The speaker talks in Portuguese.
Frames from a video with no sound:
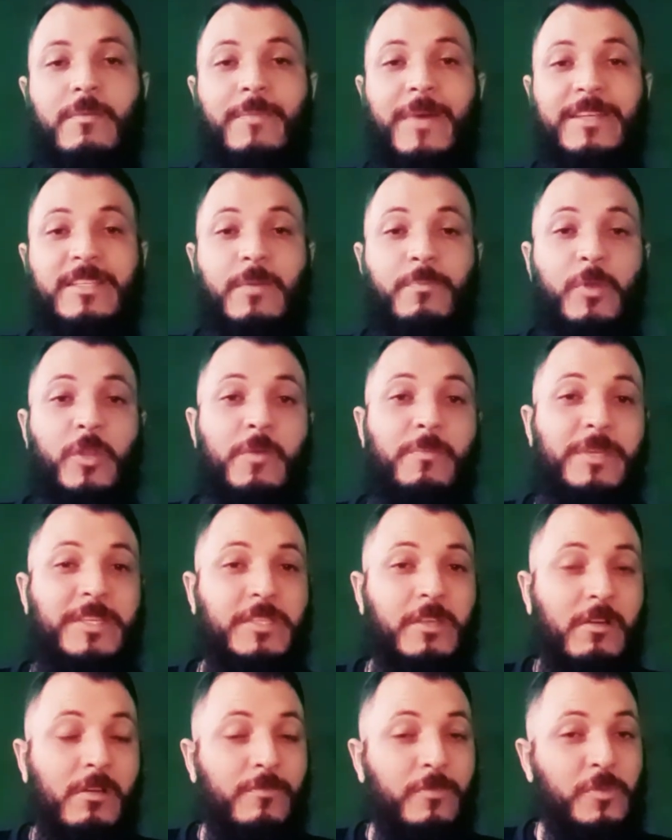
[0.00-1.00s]
Mas a
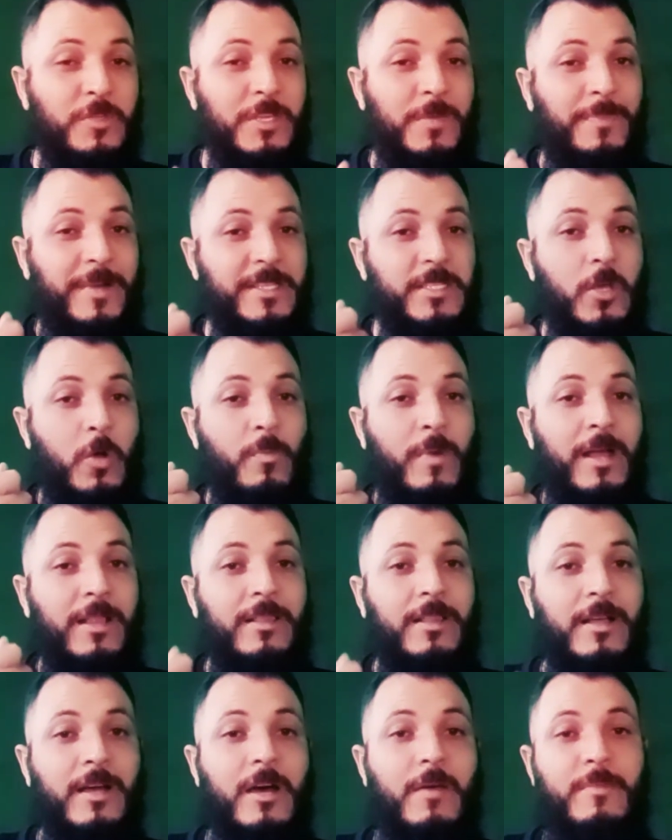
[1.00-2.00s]
proibição é você passar uma
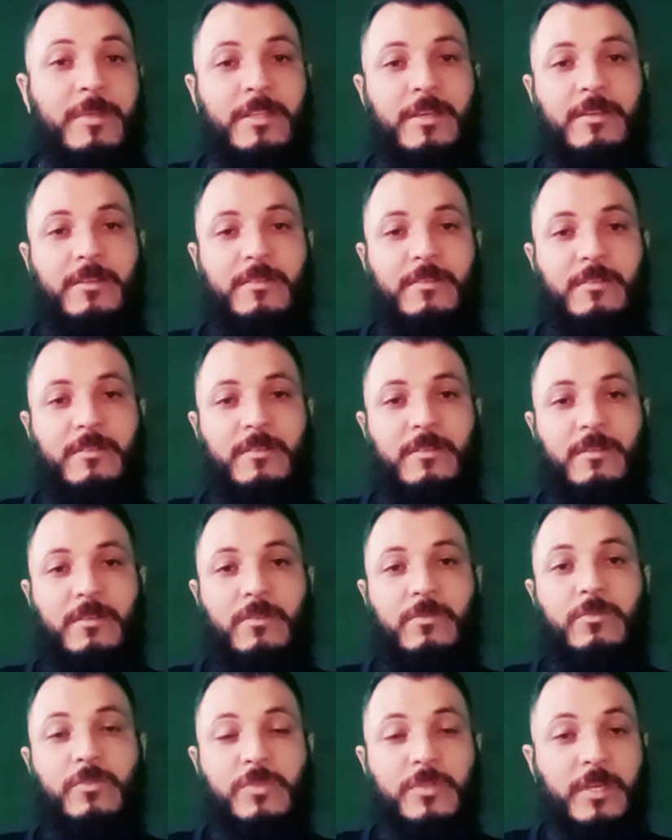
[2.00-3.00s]
lâmina
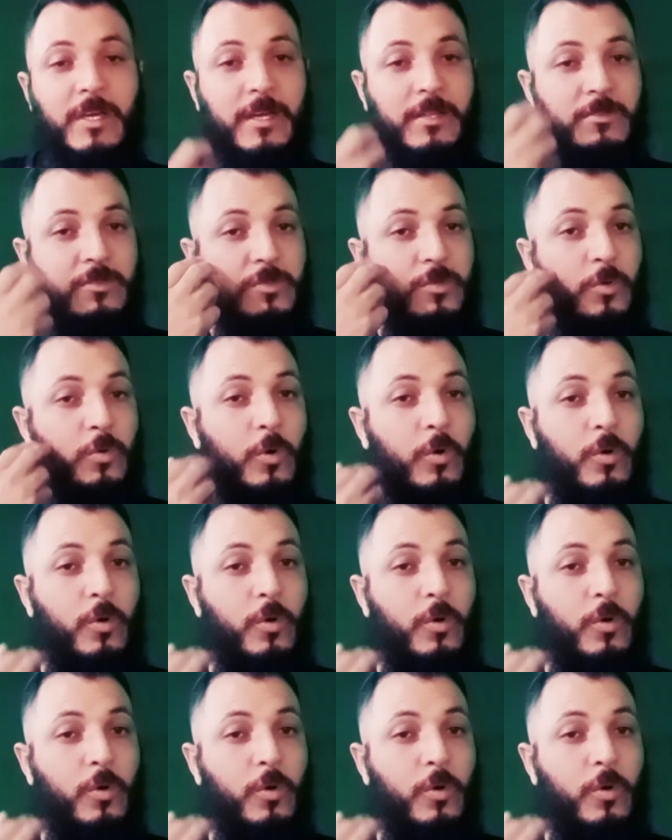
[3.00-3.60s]
nos cantos do